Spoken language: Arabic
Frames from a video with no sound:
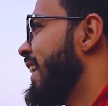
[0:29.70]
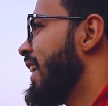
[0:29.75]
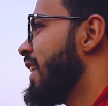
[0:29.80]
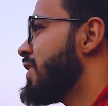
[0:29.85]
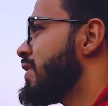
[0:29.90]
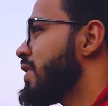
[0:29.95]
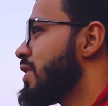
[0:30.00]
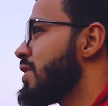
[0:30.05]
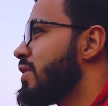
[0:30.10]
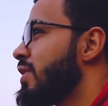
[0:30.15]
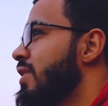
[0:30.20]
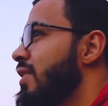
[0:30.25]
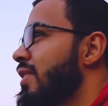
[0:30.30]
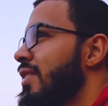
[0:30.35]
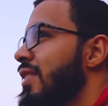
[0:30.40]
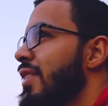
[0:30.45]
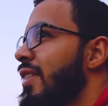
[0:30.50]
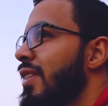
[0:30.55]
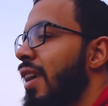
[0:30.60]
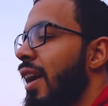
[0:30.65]
اي جاست
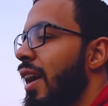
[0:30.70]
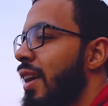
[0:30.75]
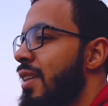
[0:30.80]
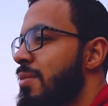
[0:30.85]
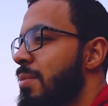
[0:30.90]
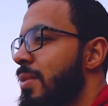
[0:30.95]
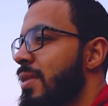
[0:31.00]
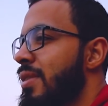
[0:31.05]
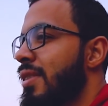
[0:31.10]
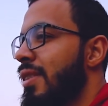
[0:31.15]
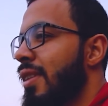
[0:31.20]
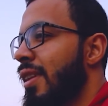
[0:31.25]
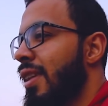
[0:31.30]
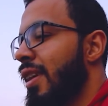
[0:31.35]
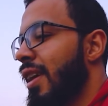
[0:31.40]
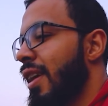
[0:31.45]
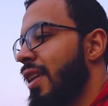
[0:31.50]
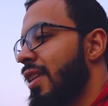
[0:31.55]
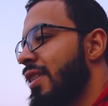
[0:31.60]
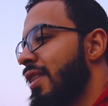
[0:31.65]
عايز بس ان
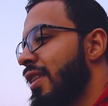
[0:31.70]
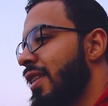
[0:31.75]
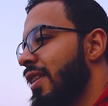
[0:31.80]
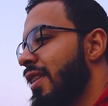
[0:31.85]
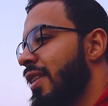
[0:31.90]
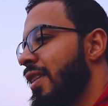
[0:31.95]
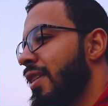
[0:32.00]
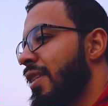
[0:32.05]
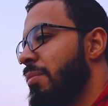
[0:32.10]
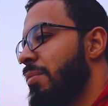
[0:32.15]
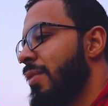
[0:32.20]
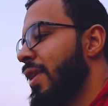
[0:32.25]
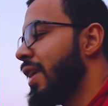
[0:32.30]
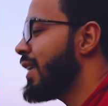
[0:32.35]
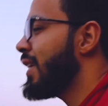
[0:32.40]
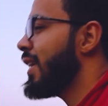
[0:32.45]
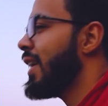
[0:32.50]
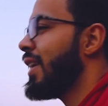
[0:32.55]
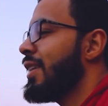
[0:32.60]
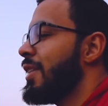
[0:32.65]
انا خليني ايه
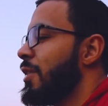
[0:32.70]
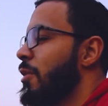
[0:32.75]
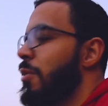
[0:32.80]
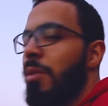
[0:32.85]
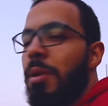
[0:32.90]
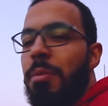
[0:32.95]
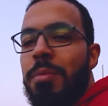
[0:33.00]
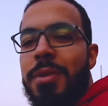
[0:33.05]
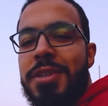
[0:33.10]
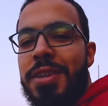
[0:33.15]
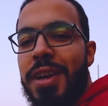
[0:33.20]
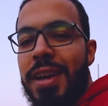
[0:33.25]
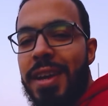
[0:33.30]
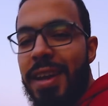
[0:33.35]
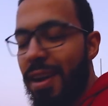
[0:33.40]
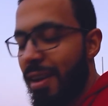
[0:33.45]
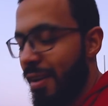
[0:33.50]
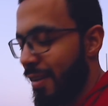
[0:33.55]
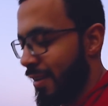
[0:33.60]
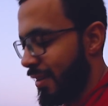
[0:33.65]
مريح كده وما اعملش اي حاجه